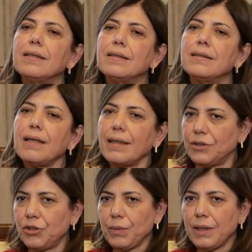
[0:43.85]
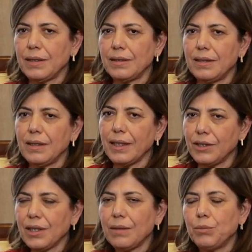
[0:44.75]
e, tartışmalarında da
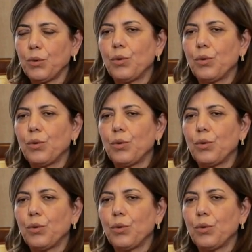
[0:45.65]
geçen bir